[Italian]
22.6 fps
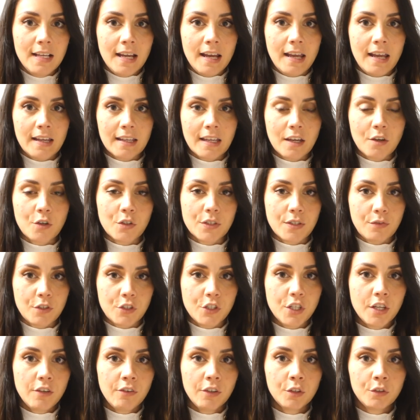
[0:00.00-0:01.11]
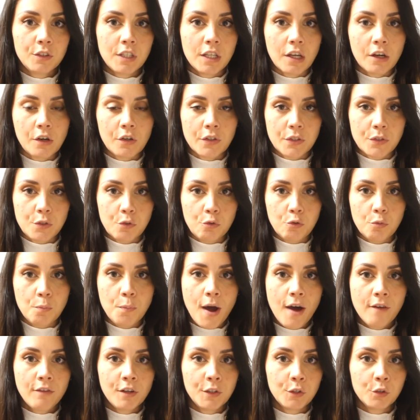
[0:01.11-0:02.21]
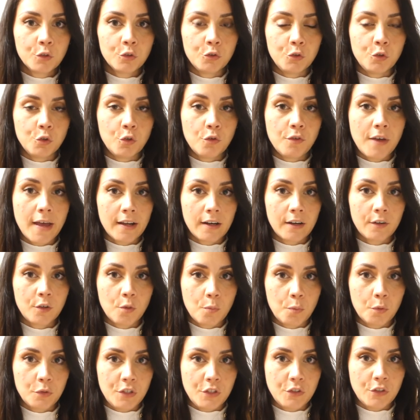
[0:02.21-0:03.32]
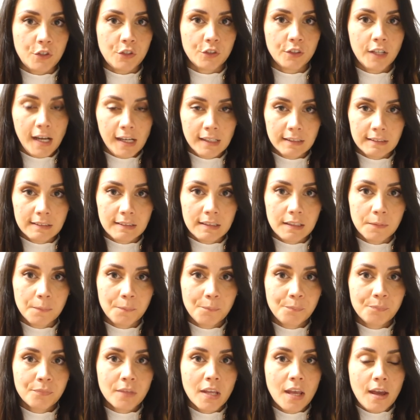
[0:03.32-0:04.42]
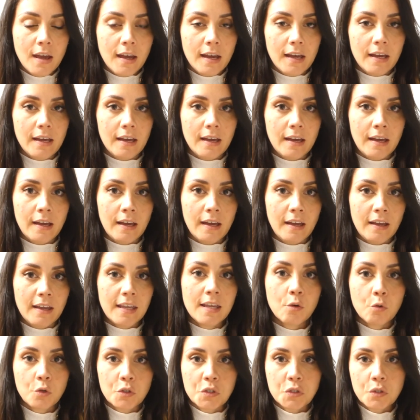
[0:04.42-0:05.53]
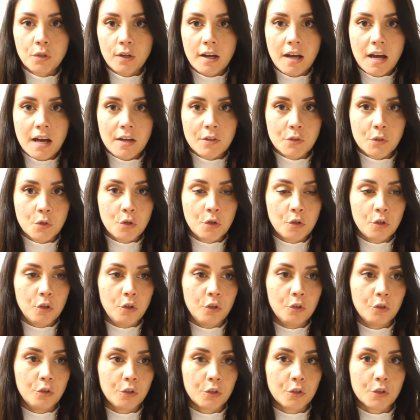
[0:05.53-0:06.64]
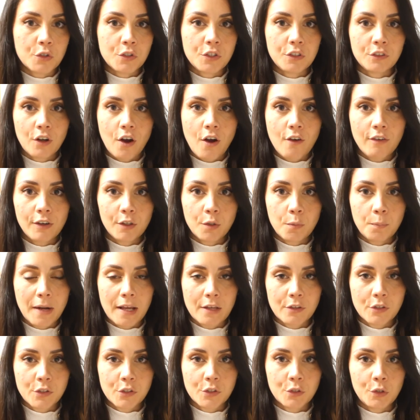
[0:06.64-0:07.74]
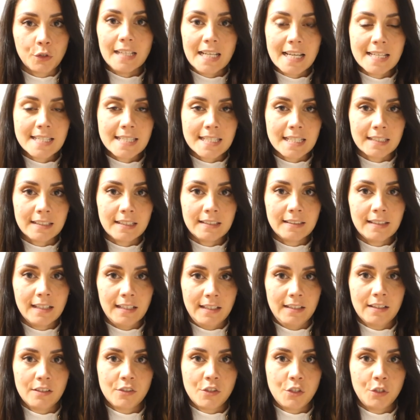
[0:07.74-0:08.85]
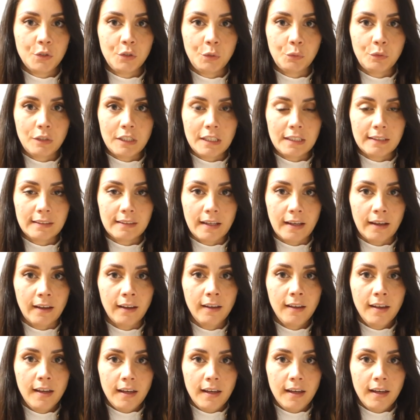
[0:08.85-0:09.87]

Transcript: eh, che cosa facevano, di che cosa si occupavano, dove erano posizionati. Eh, in questo caso loro si trovano presso la sede delle Nazioni Unite eh,